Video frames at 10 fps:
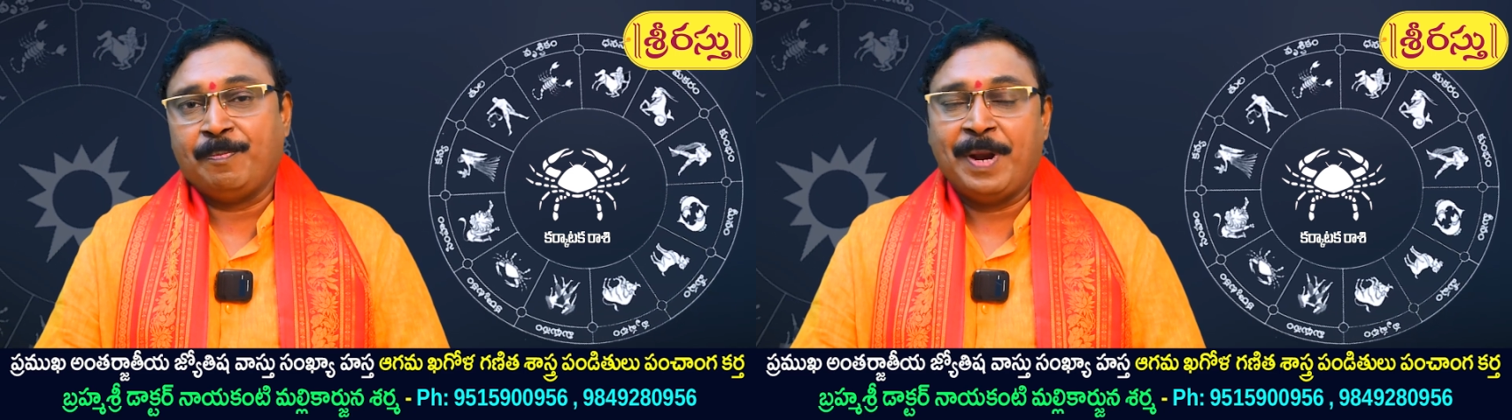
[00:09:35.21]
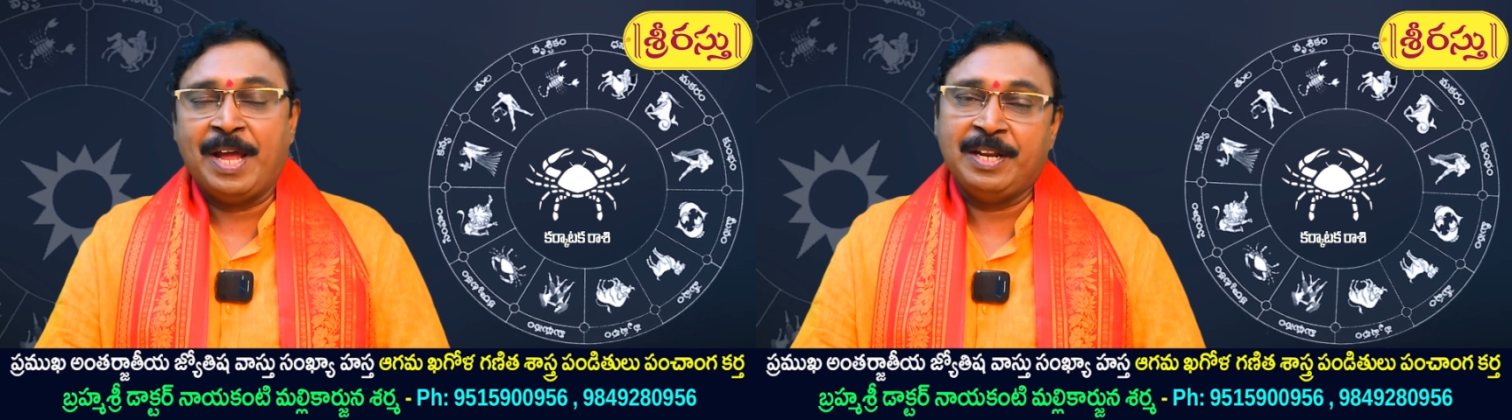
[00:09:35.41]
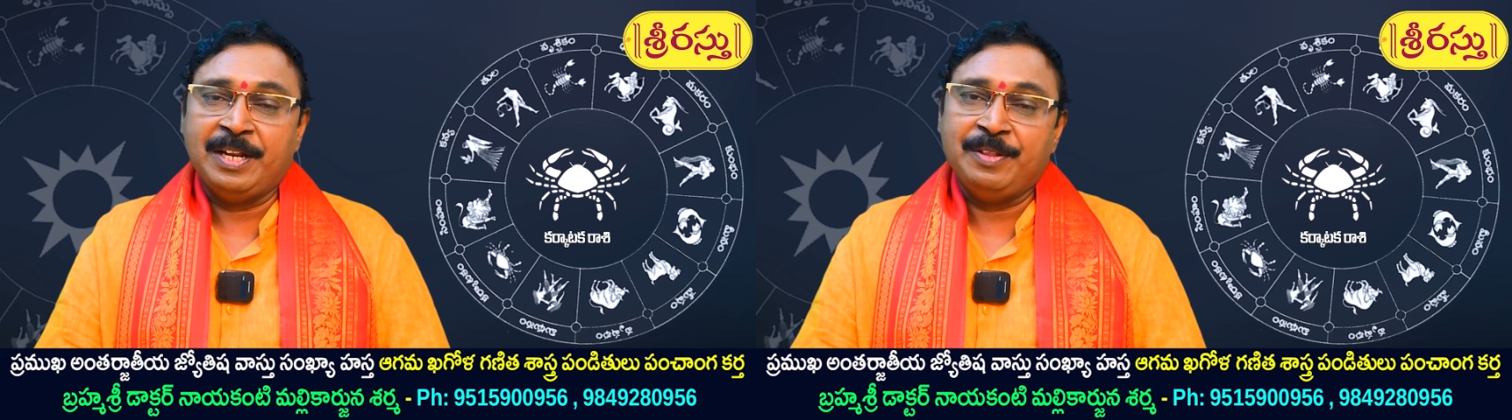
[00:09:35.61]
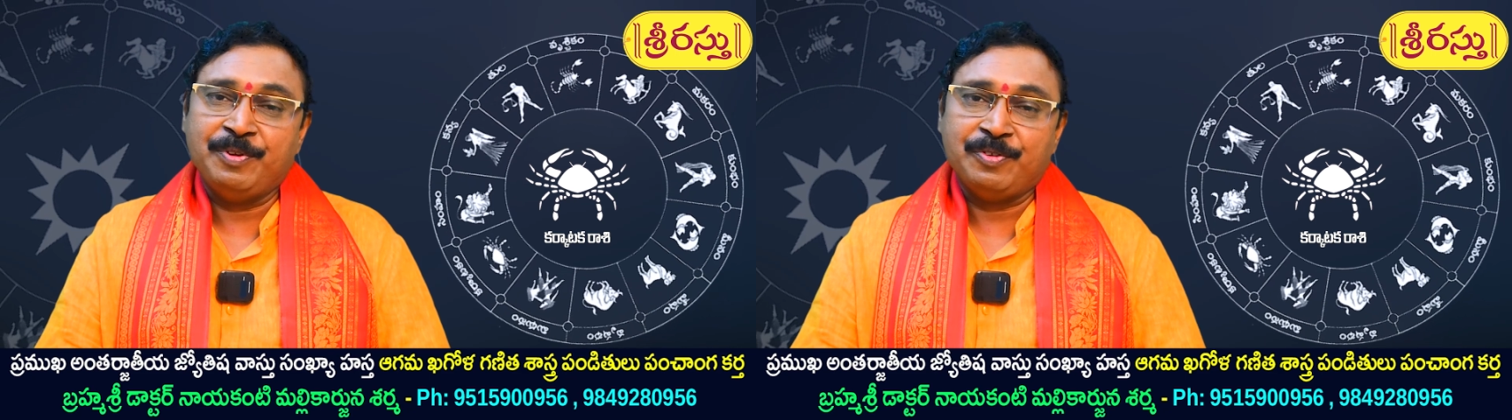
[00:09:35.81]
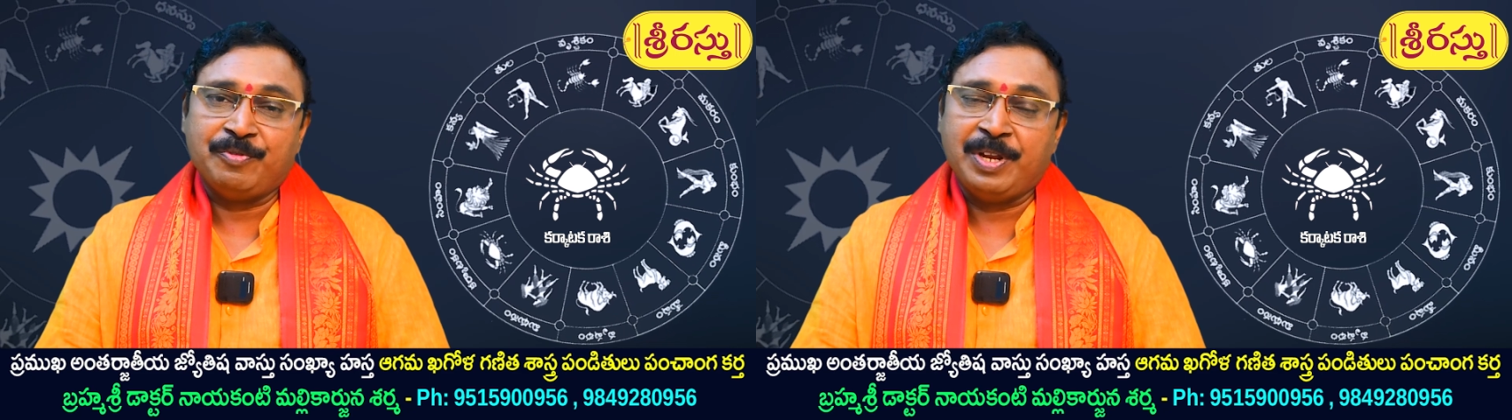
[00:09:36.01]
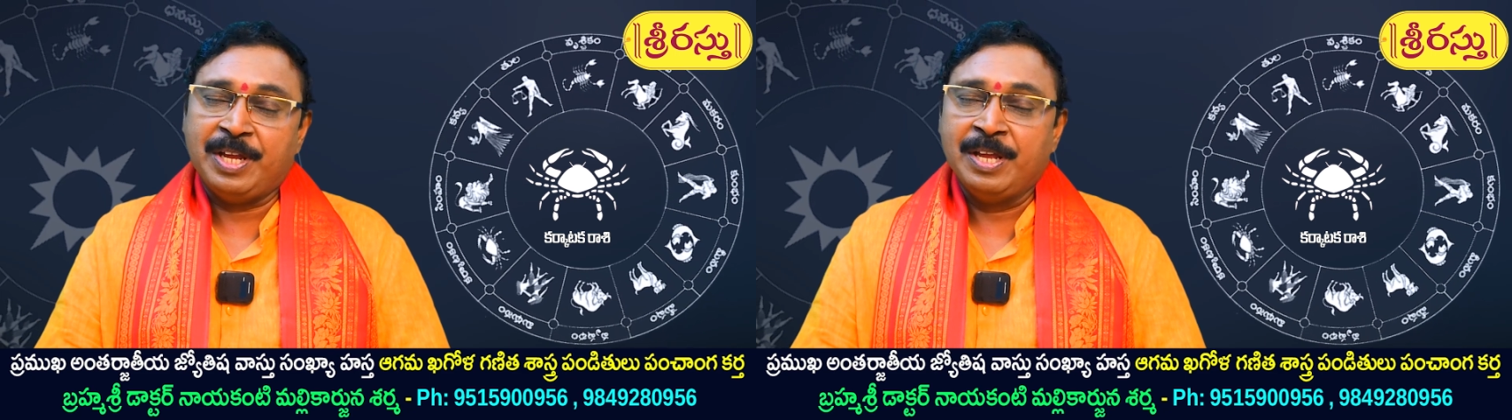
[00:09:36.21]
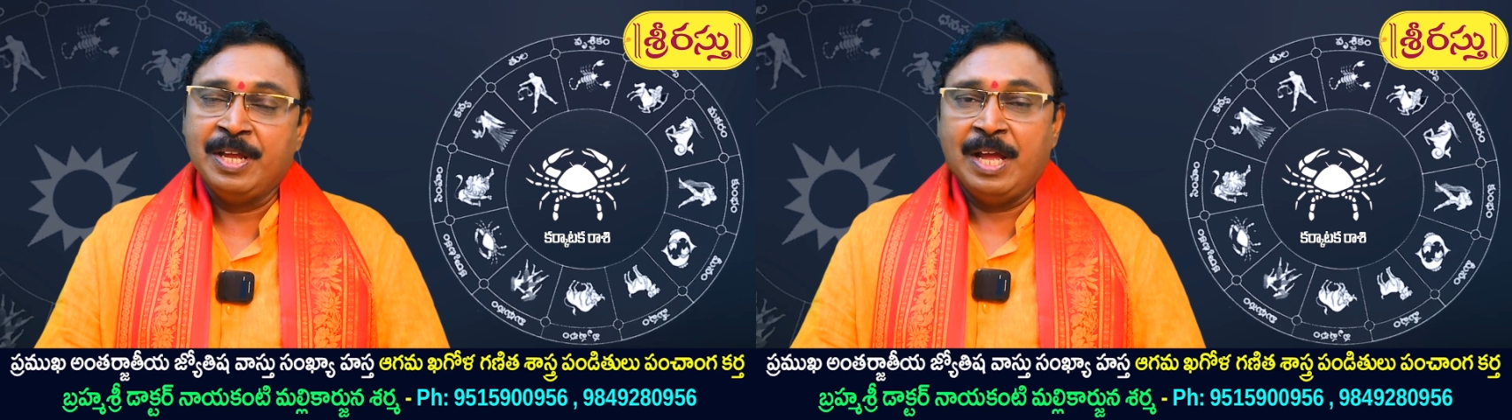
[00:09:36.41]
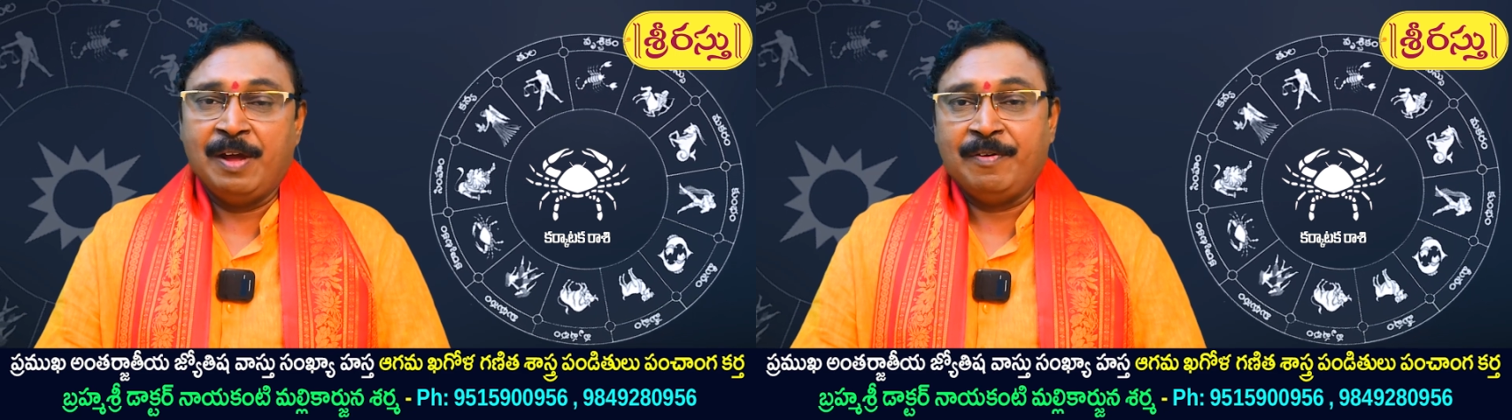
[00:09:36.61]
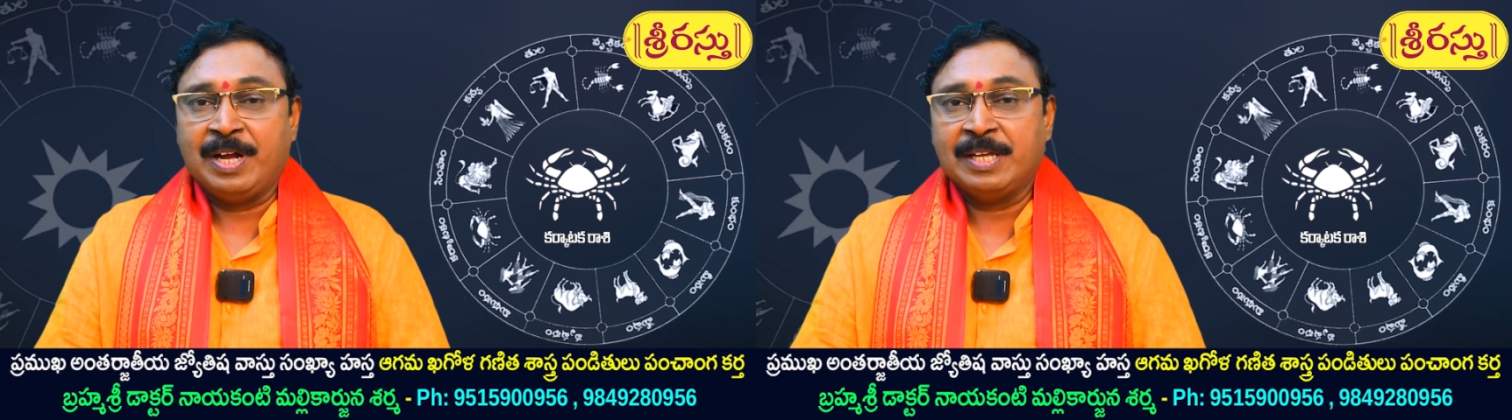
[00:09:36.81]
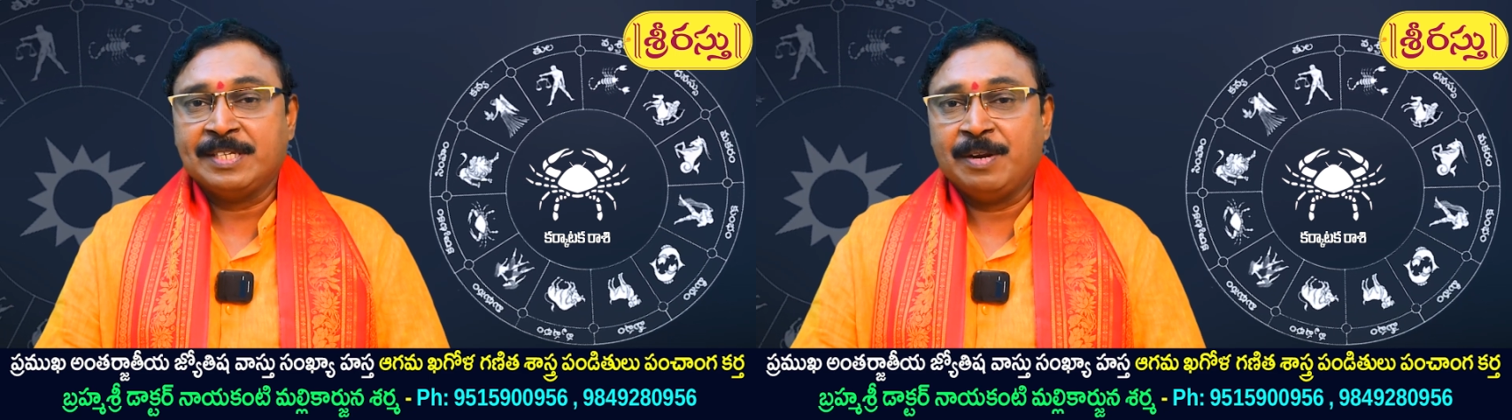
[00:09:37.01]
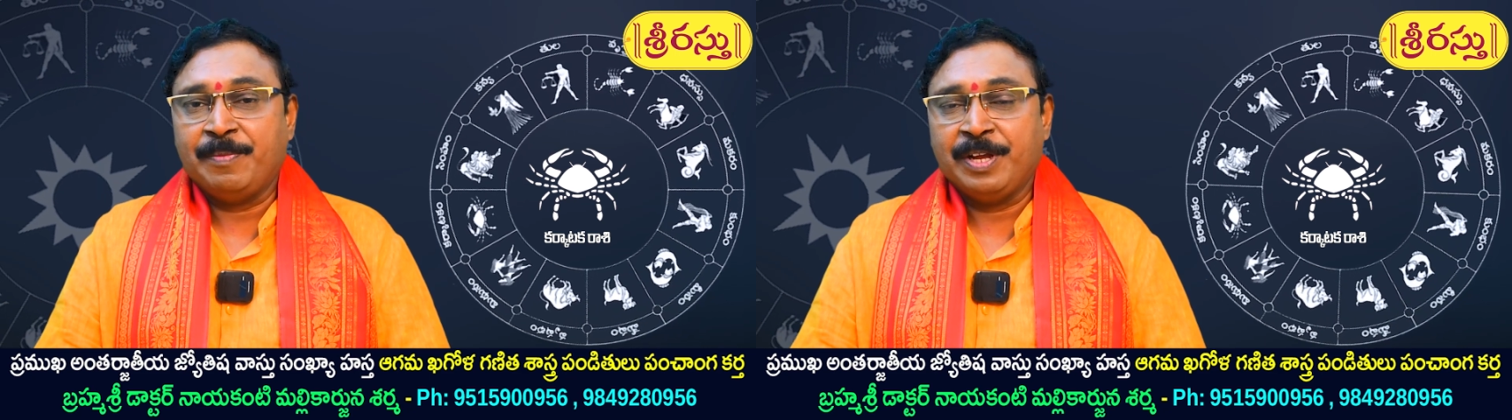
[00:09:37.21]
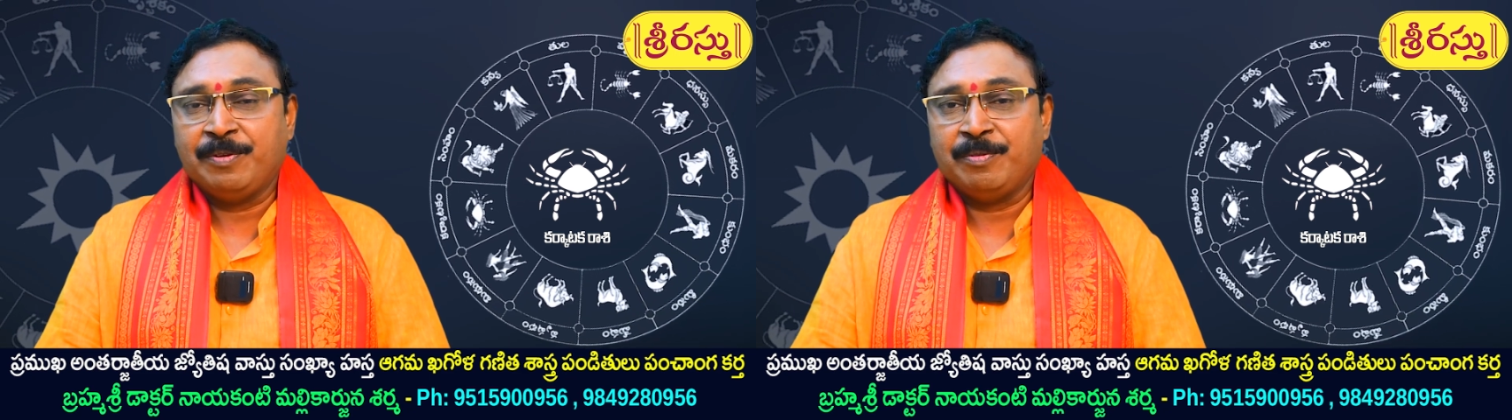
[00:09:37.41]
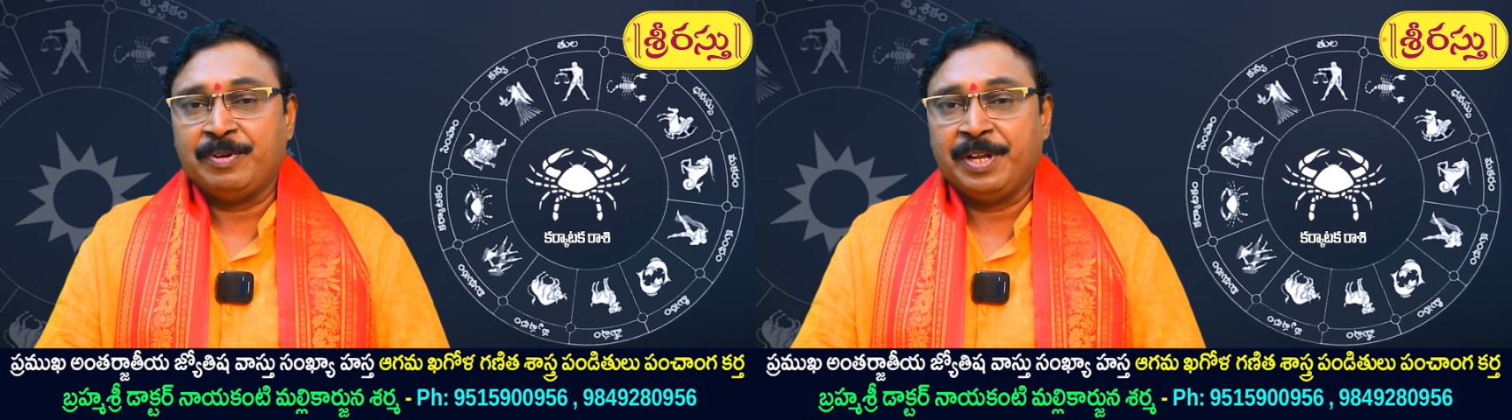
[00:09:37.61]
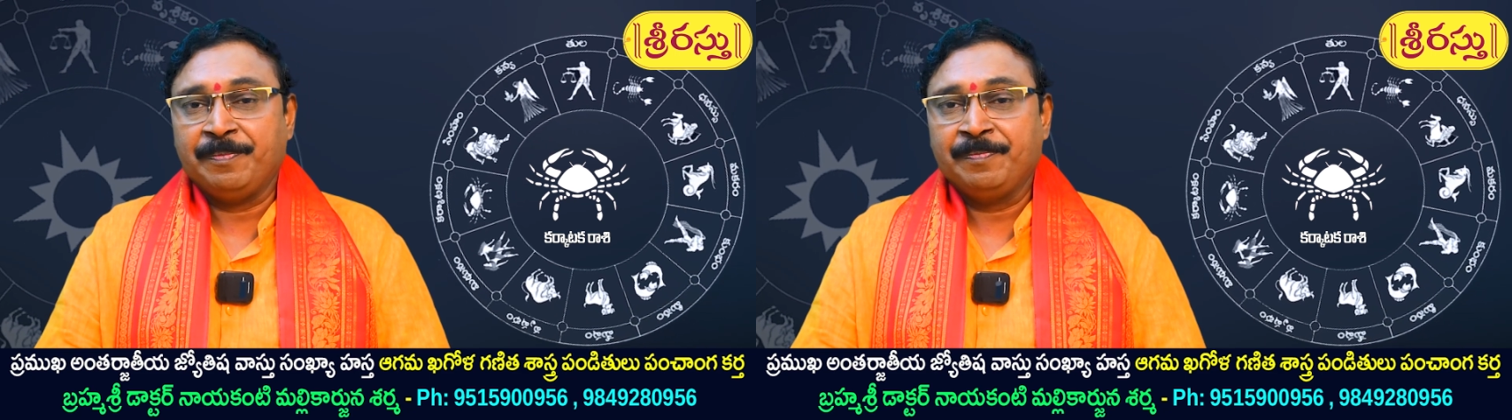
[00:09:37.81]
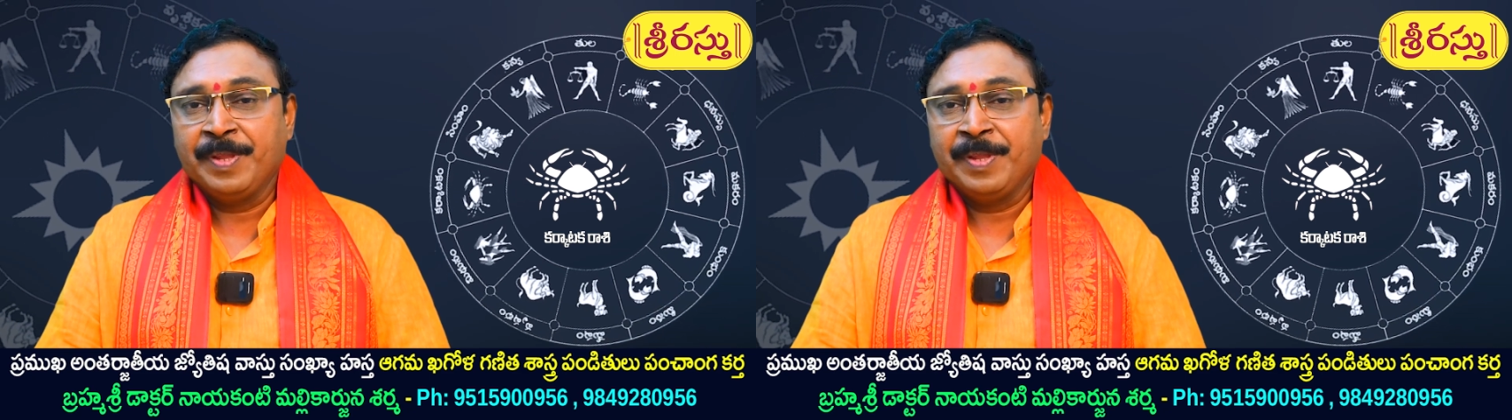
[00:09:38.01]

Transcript: ప్లాన్ అనేది వేసుకునే అవకాశాలు బాగా ఎక్కువ ఉంటాయి